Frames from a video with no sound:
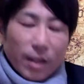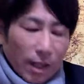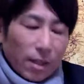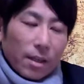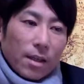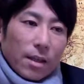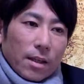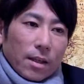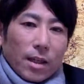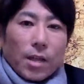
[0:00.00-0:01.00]
はい。
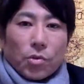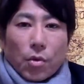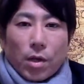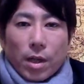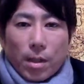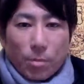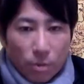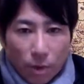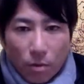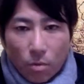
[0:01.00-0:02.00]
で、あと、えー、
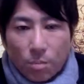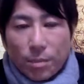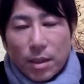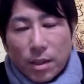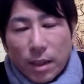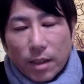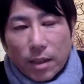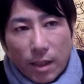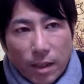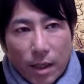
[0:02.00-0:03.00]
僕ね、ホームページだっ
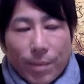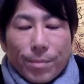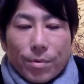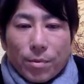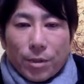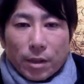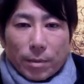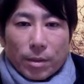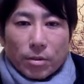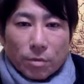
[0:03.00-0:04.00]
たり、アメブロもやっ
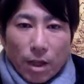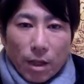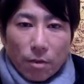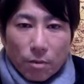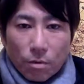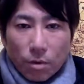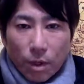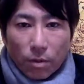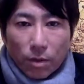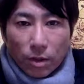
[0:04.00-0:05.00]
てますので、この動
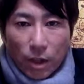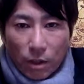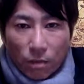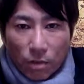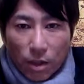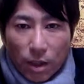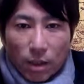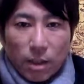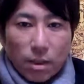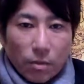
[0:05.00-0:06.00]
画のですね、この下
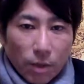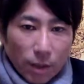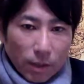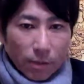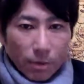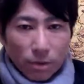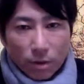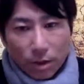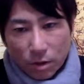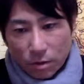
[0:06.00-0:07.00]
にリンクを貼ってあります
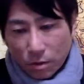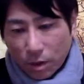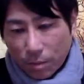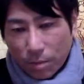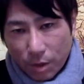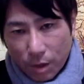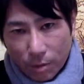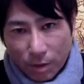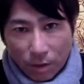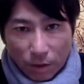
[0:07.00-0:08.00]
ので、ぜひそちらも見て
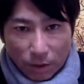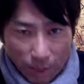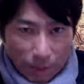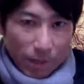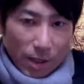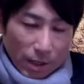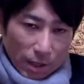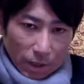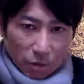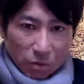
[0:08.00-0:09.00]
みてください。
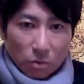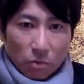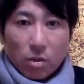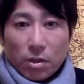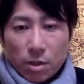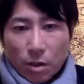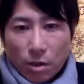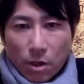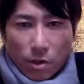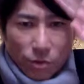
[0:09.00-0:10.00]
はい。ということで、
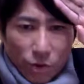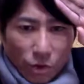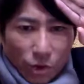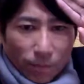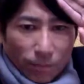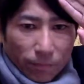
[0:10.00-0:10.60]
チャンネルはリュウでした。